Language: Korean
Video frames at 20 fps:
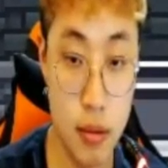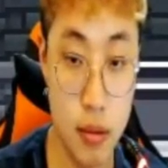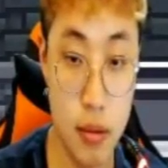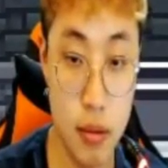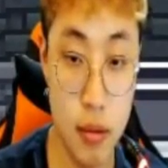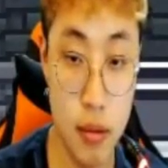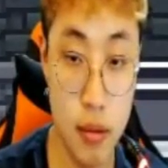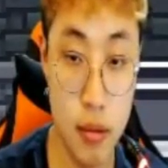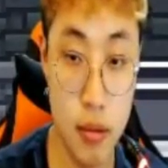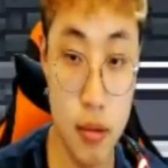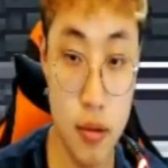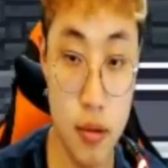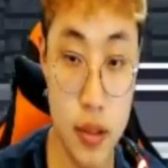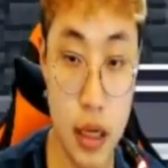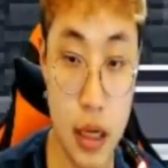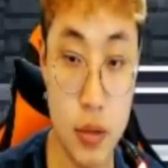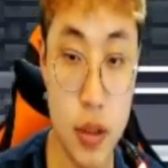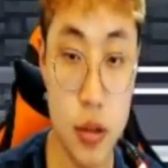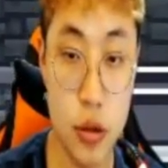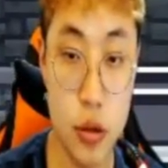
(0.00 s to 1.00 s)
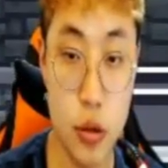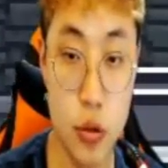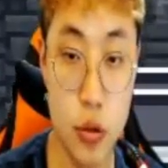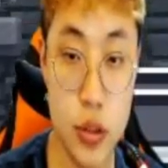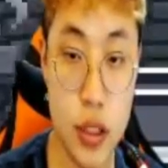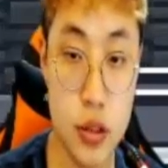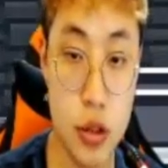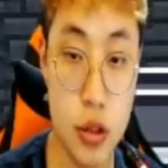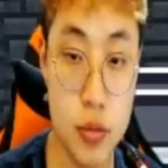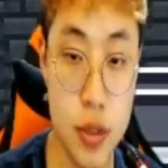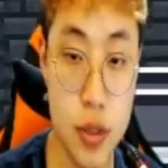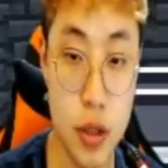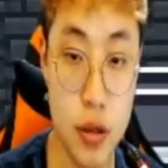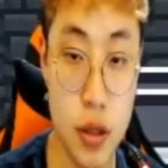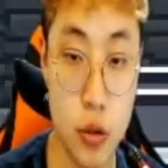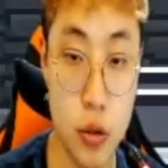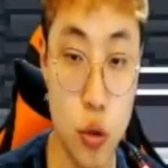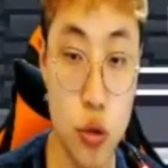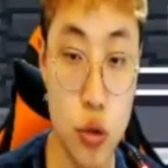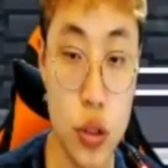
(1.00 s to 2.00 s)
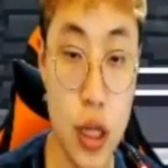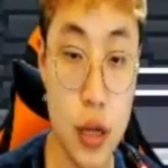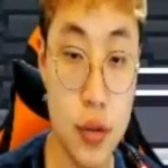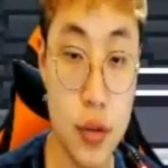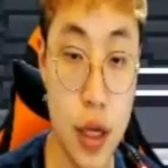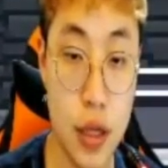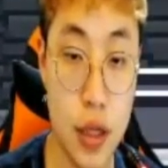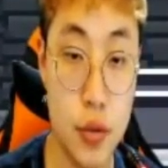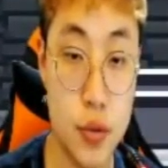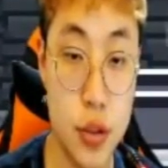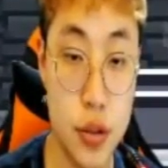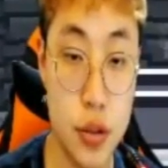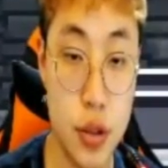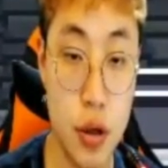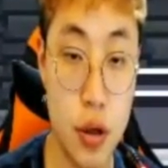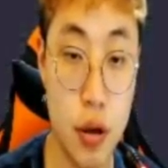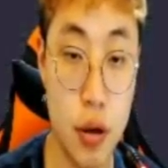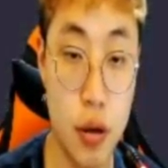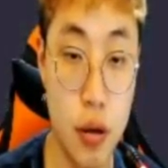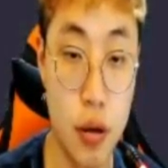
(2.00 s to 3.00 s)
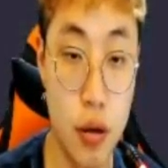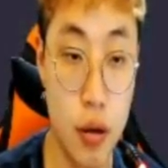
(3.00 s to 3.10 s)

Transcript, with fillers: 어? 나보다 더 용사처럼 생겼는데 돈은 안, 안 없어져?